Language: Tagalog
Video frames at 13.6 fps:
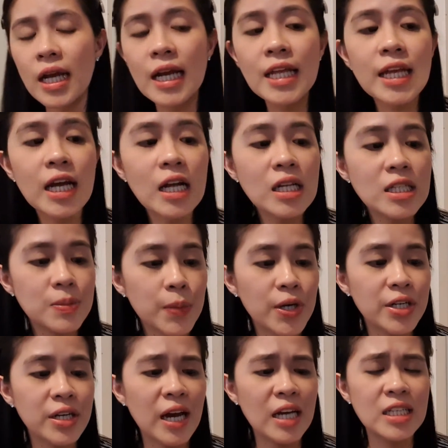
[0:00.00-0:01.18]
Clinical
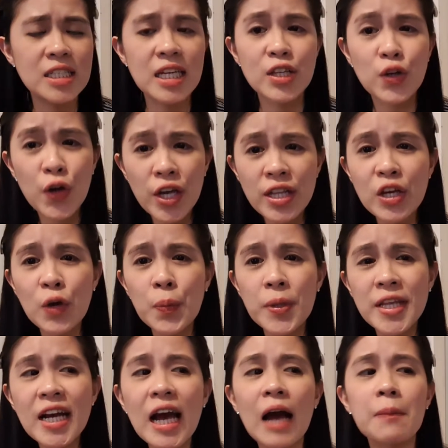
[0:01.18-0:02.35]
Smart guys. Ito hindi ko pa
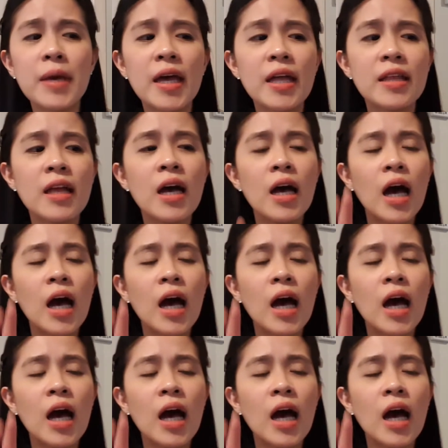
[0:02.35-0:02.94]
nagamit.